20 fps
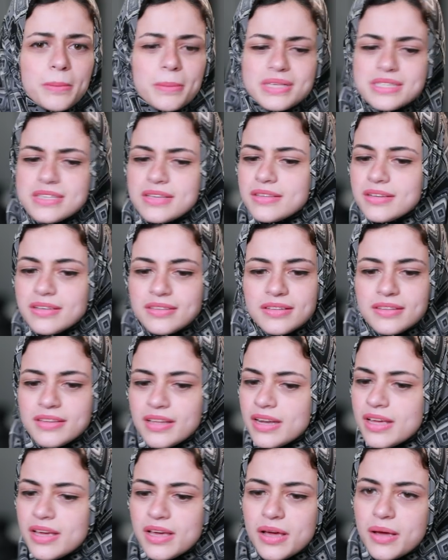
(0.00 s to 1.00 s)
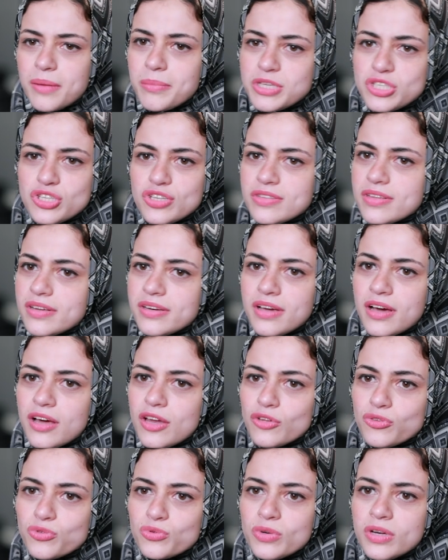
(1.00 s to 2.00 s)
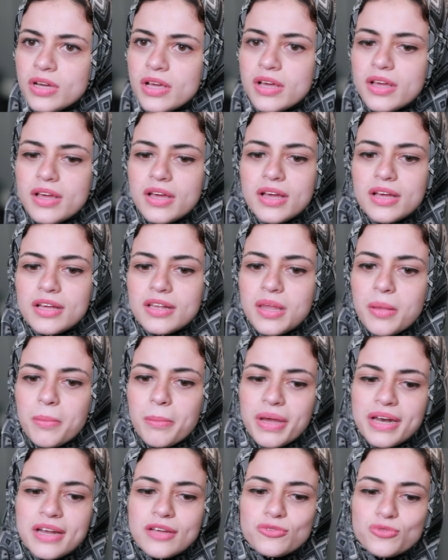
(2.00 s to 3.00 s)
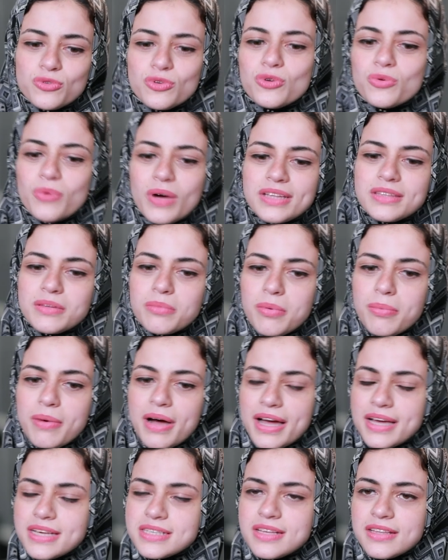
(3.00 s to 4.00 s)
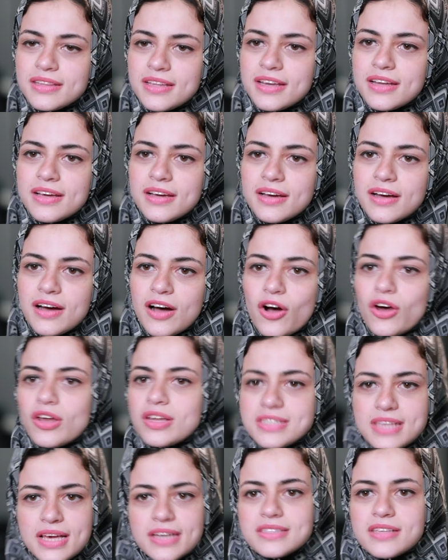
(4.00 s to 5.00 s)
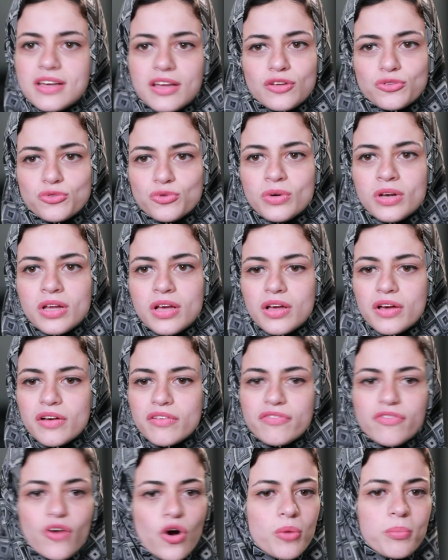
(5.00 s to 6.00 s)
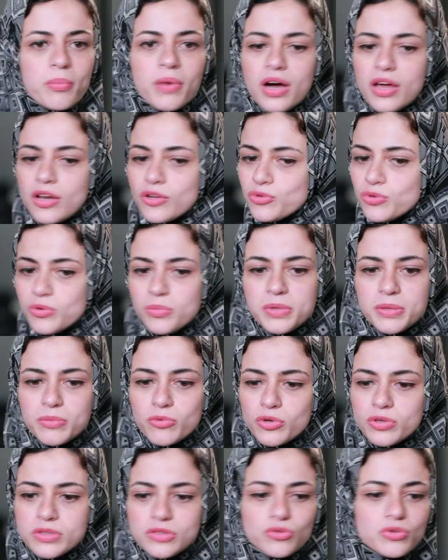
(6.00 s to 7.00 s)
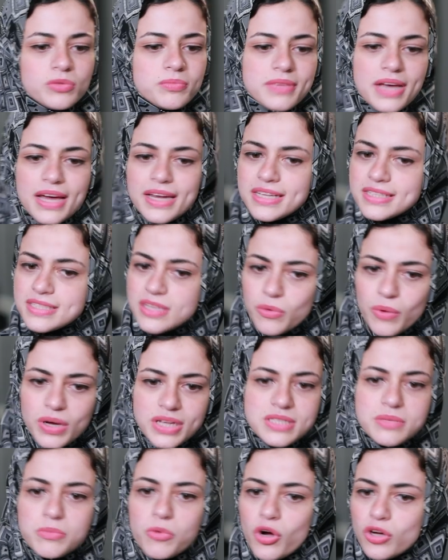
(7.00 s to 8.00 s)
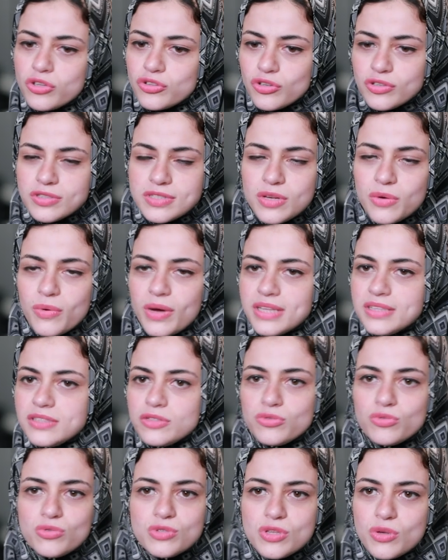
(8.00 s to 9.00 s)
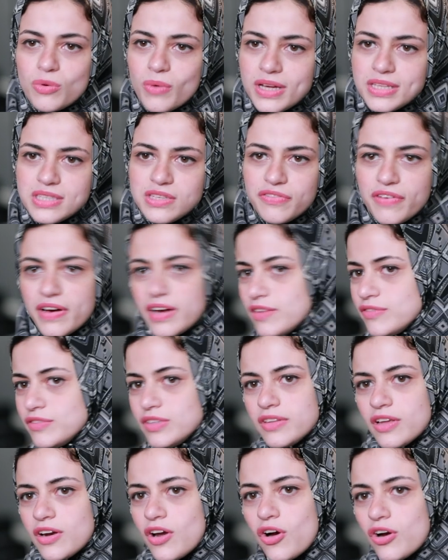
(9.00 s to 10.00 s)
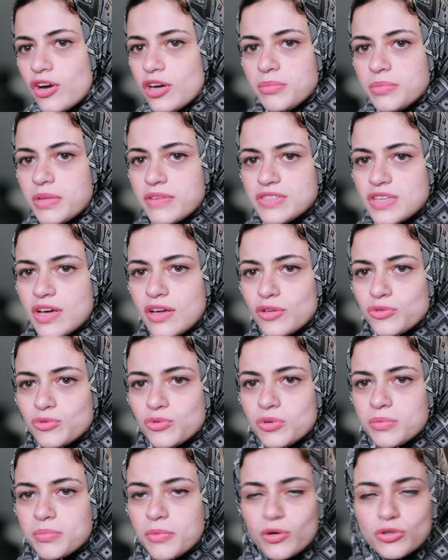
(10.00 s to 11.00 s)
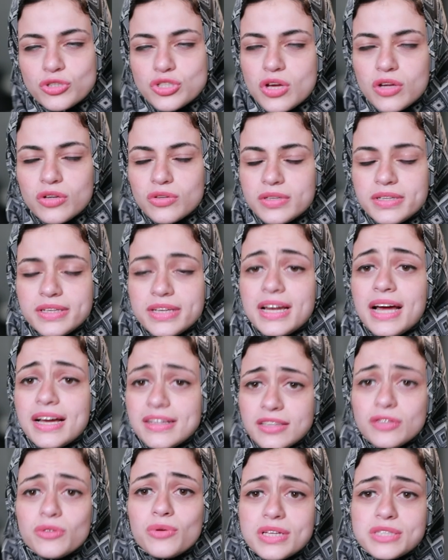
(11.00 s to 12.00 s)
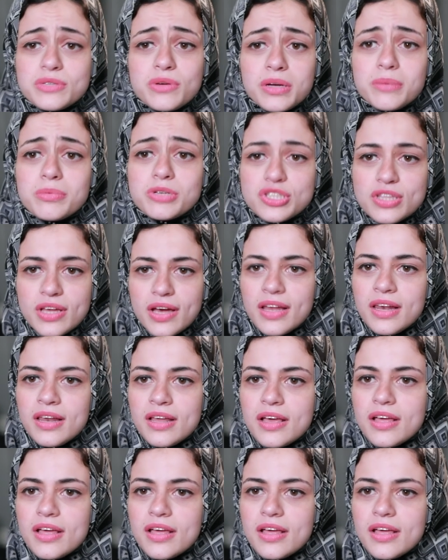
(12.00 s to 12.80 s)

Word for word: بس قدرت ان انا امشي الدنيا على طول لما انا طول الوقت ببقى عايزه ان انا اخلص حاجتي على طول فهم على طول بيبقوا يدوني امتحاناتي لوحدي محاضراتي لوحدي دروسي لوحدي فعرفت ان انا اقلم نفسي على طول ما كنتش يعني حتى دلوقتي وانا بشتغل